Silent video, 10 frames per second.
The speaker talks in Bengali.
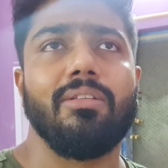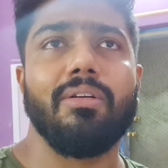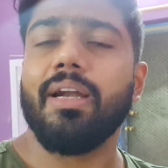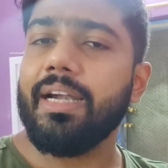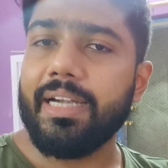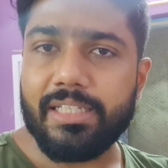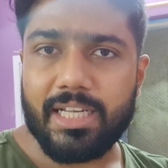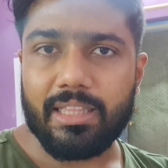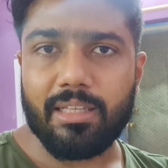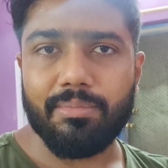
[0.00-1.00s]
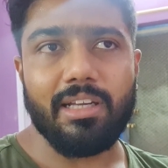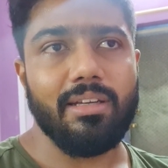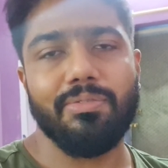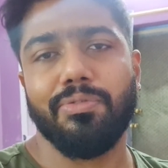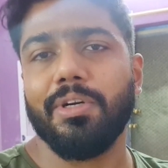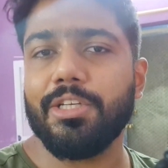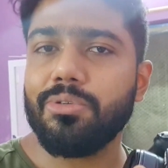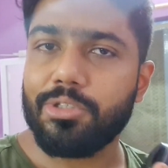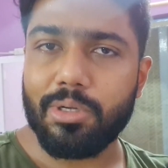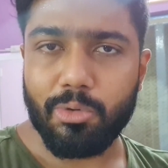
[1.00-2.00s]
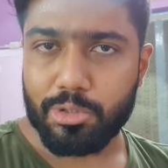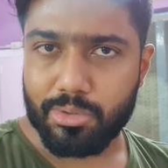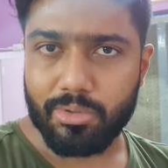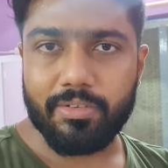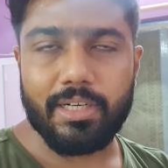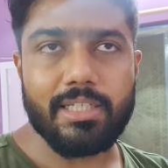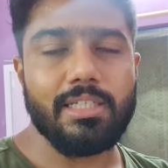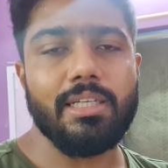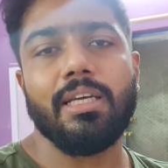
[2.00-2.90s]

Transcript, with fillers: তখন এডিটিং জানতাম না ফুটেজগুলো সব নষ্ট করে ফেলেছি